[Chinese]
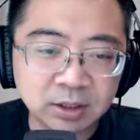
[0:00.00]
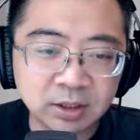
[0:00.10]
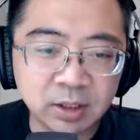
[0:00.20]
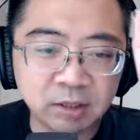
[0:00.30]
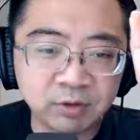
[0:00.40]
今
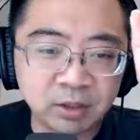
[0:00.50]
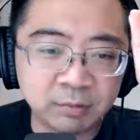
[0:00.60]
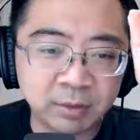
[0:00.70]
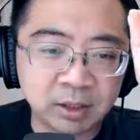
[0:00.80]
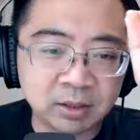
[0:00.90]
天 NFT
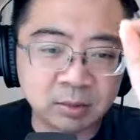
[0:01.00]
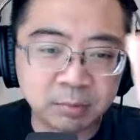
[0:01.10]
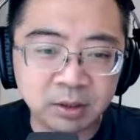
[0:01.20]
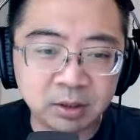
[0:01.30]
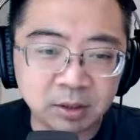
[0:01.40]
的没跟这 t
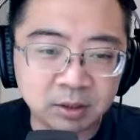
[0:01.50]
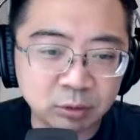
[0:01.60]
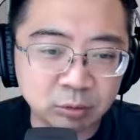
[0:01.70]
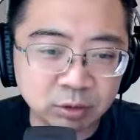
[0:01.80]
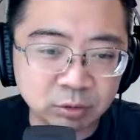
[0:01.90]
P 的一起
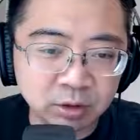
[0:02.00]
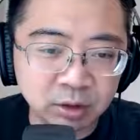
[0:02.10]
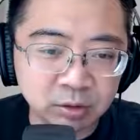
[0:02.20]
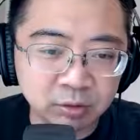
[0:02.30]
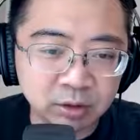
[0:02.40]
转，中间
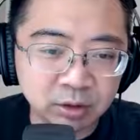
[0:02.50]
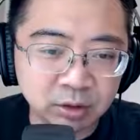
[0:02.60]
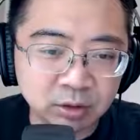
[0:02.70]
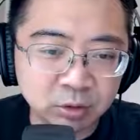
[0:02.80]
要空一格，